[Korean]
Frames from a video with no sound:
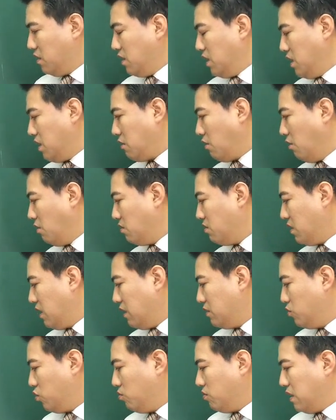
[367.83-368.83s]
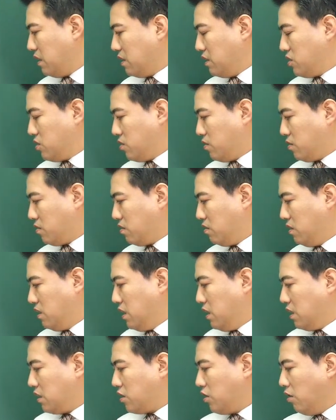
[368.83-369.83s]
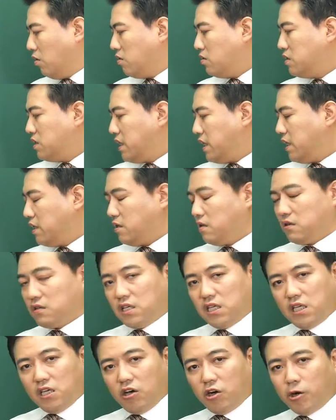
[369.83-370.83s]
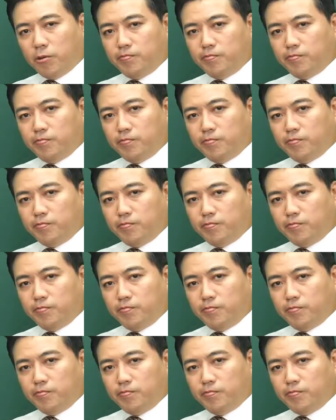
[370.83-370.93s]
이 건강도 말이죠. 경제력이